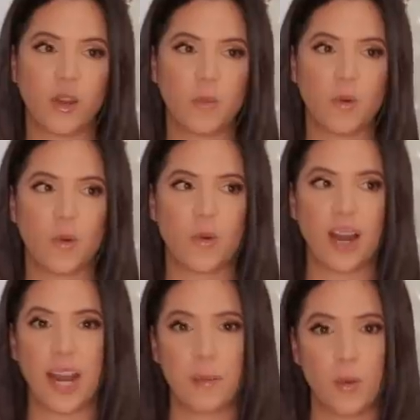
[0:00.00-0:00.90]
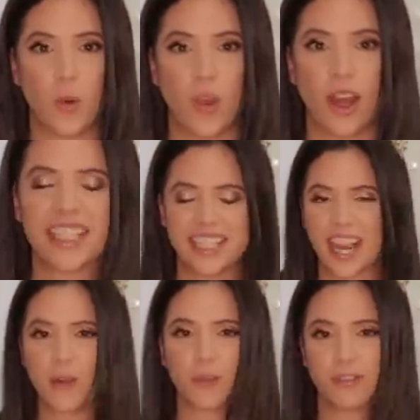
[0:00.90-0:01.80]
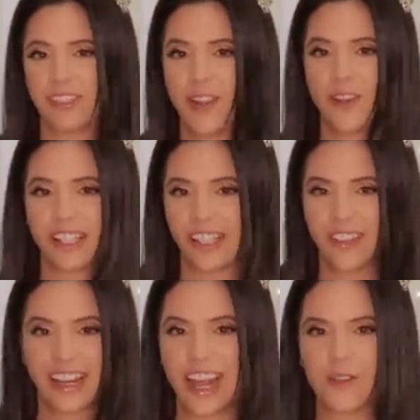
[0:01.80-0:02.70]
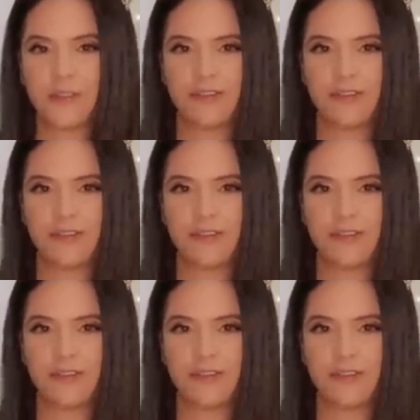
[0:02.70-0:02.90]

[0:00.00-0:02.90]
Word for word: como a la moda. Cheo, cheo, que se ve raro.